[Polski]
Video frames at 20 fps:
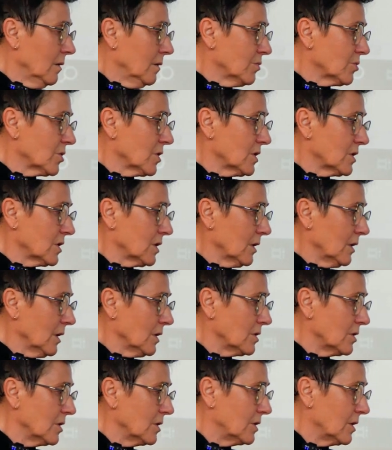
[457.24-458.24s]
Y,
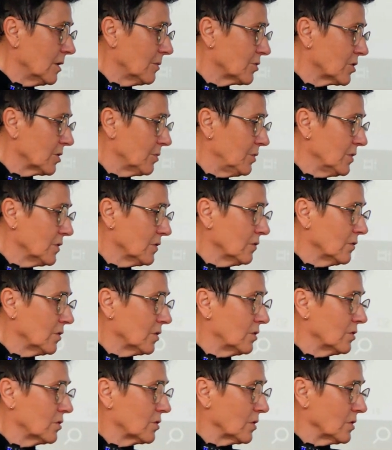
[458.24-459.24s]
przestrzegać ściśle przepisów
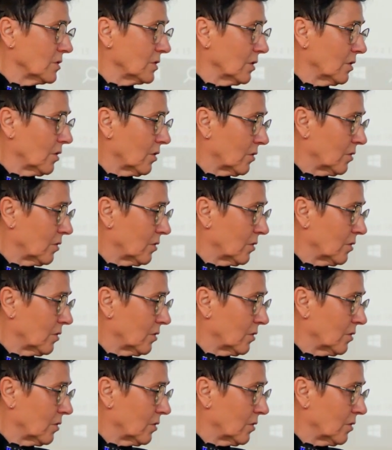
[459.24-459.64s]
dotyczących